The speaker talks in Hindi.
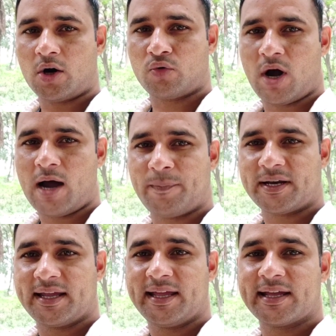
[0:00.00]
और वहां
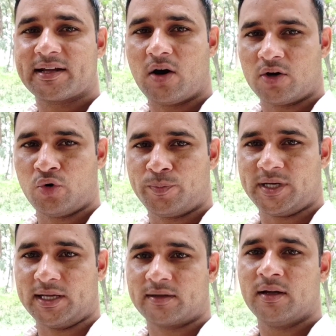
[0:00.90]
पर है एक अनूप
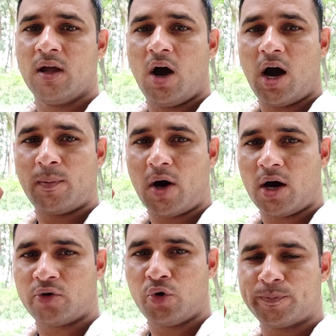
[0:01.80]
टेक अब
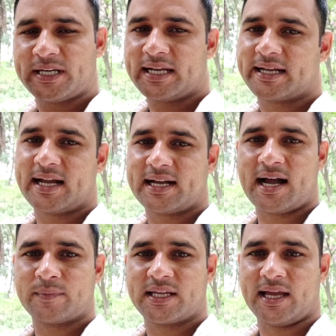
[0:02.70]
अनूप टेक का
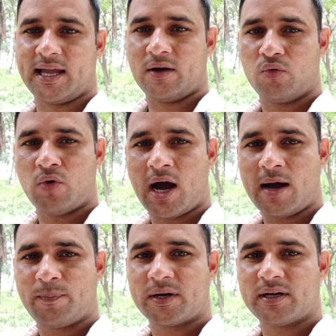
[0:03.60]
काम क्या है
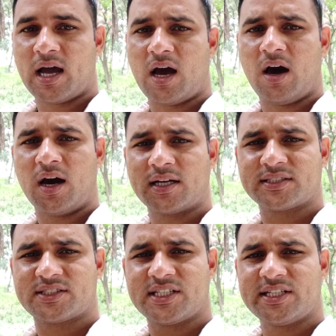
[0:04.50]
वहां पर ना
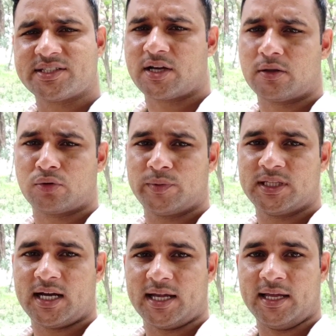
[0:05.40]
हर चीज का
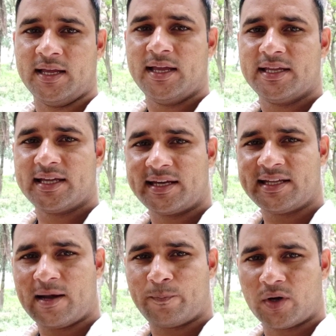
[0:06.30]
सुविधा है
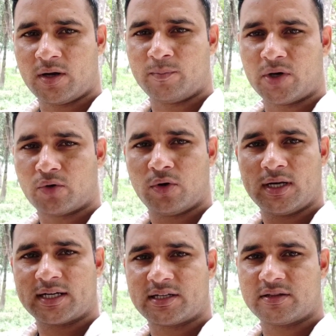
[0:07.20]
यानी आप प्लम्बर
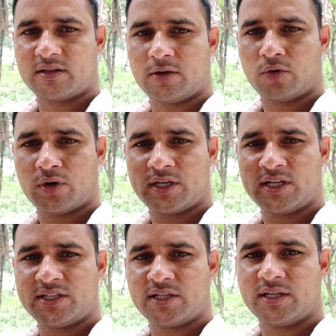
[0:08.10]
हो इलेक्ट्रीशियन हो
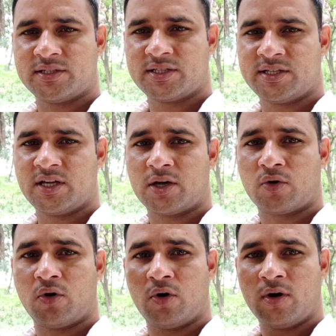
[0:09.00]

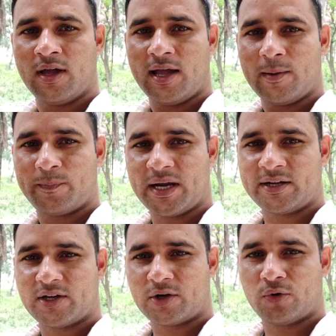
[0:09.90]
इंजीनियर हो
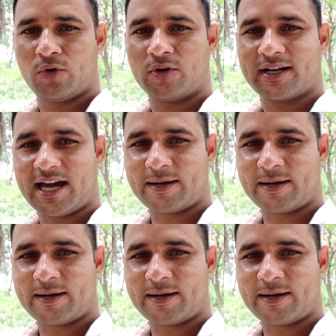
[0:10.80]
पेंटर हो